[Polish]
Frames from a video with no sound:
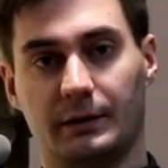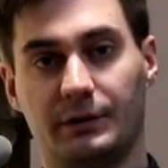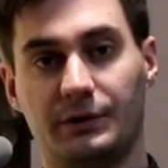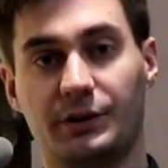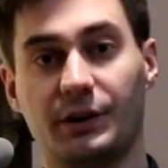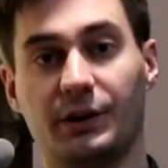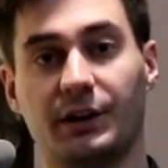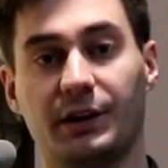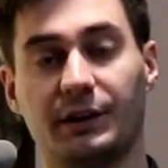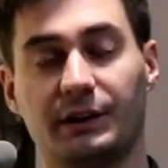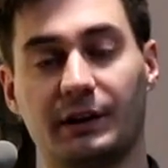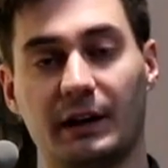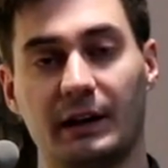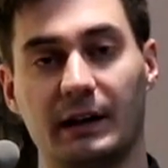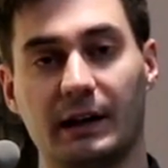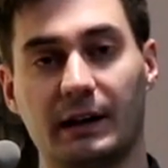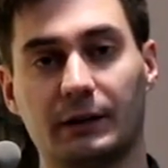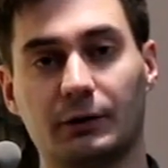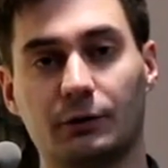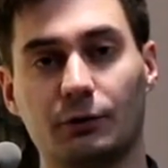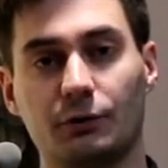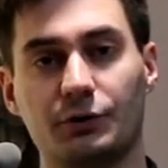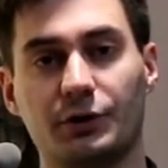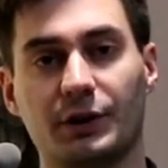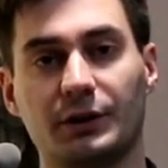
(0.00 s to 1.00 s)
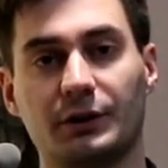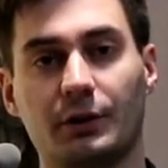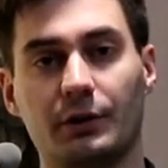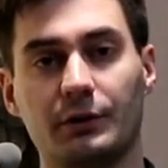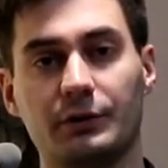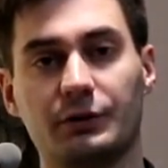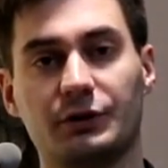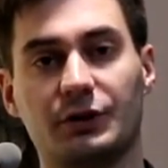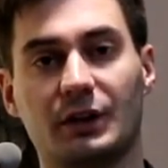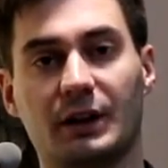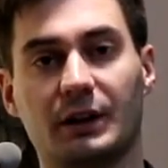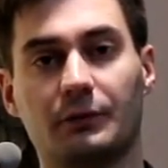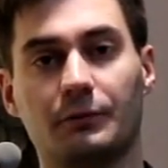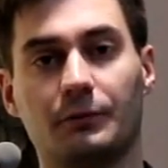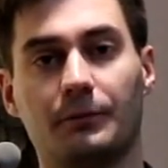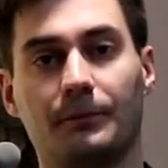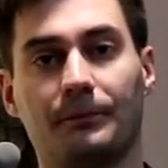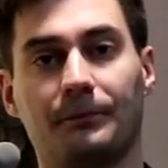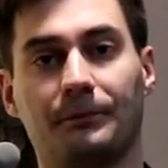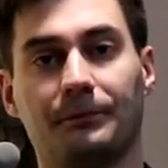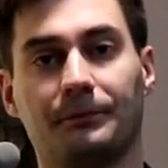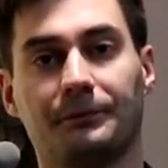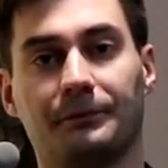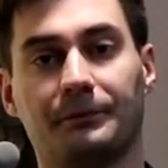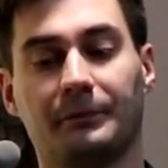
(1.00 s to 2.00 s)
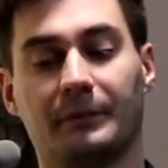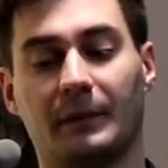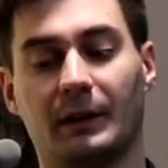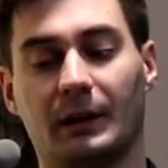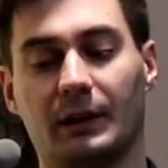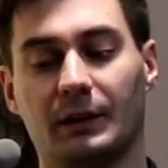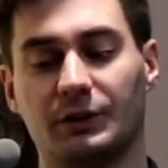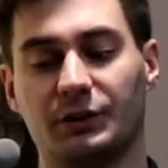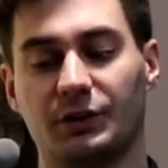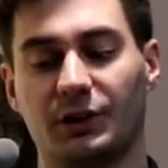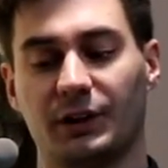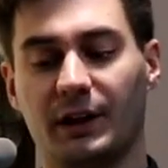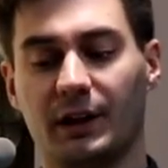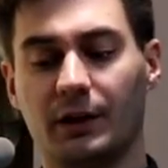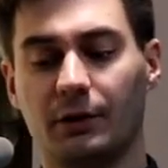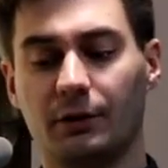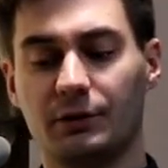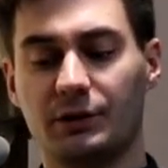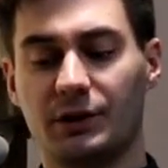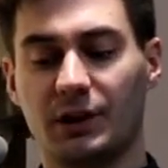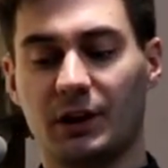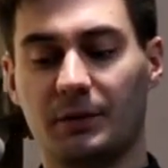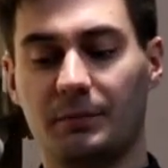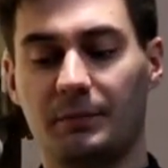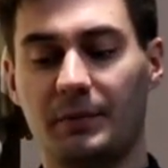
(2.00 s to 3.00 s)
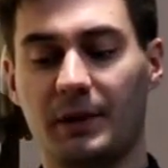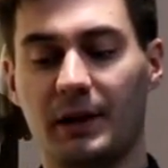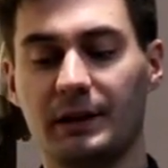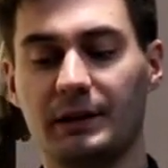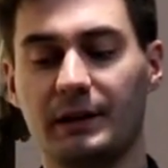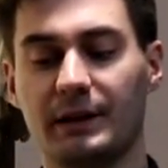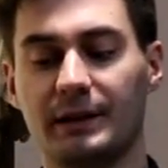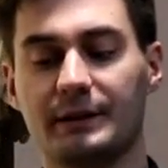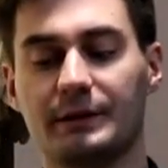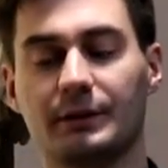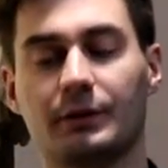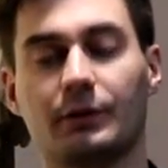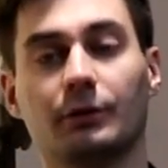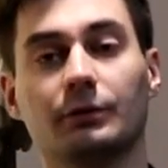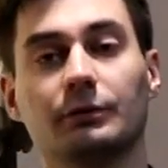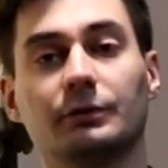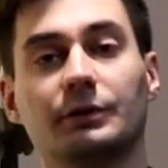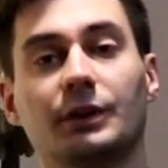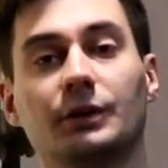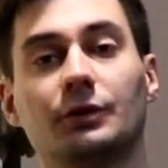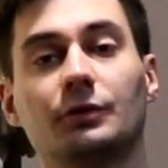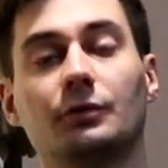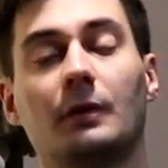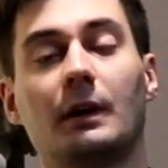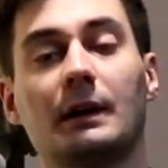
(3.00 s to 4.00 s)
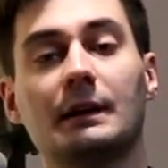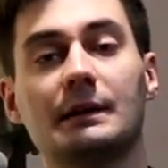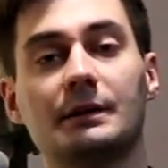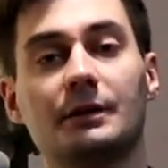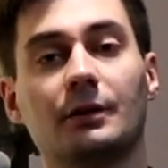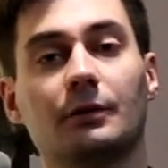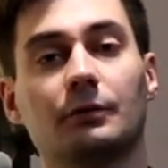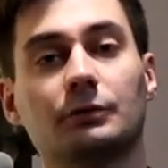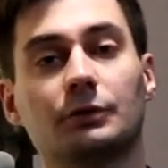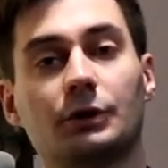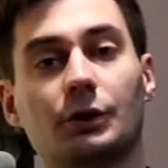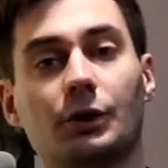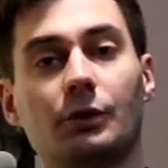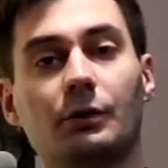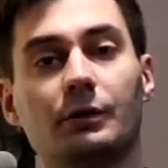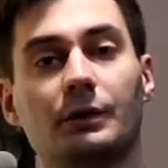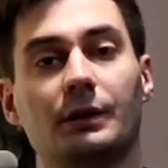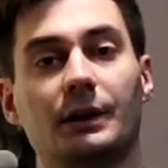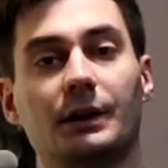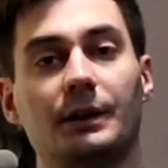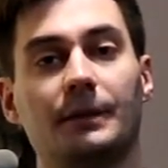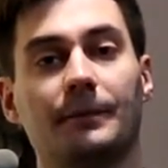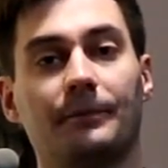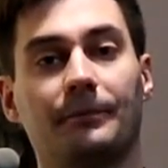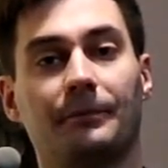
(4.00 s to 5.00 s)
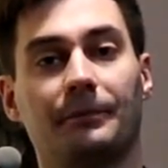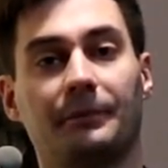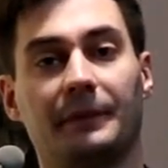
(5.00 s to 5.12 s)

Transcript: Dzięki tej lekturze dostrzegł, że jego cierpienie jest kontynuacją drogi,